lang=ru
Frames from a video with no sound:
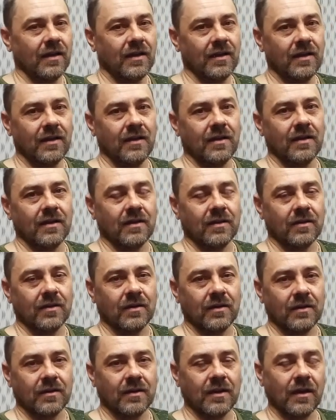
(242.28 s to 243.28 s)
и
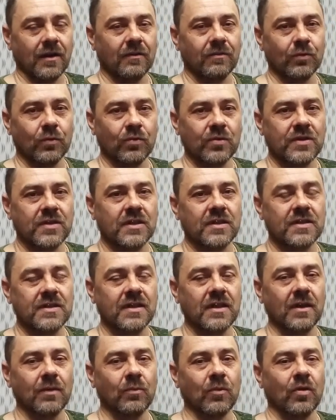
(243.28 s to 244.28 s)
наливную
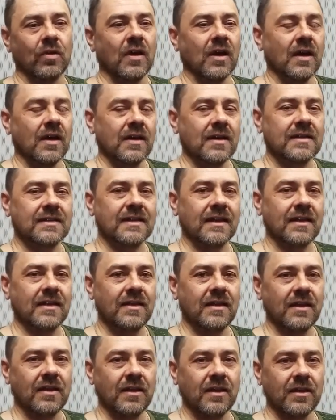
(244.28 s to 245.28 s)
систему
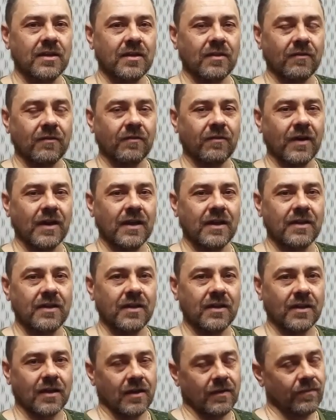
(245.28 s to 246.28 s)
соединить
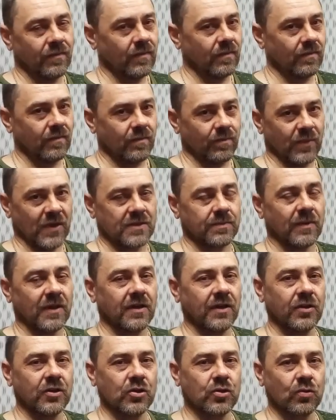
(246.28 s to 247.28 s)
воедино.
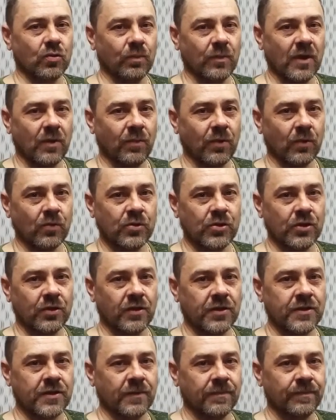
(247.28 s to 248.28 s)
Посмотрите, что у меня
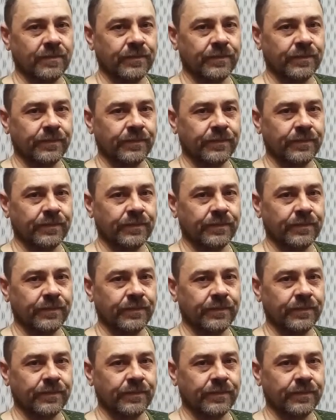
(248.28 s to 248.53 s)
получилось.